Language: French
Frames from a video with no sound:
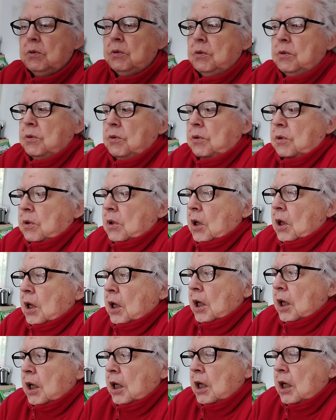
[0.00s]
Euh.
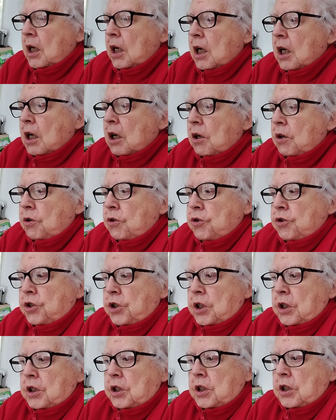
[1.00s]
et là,
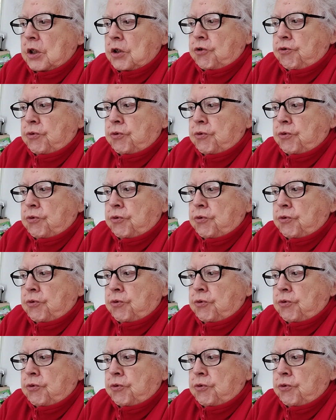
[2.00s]
j'ai dit,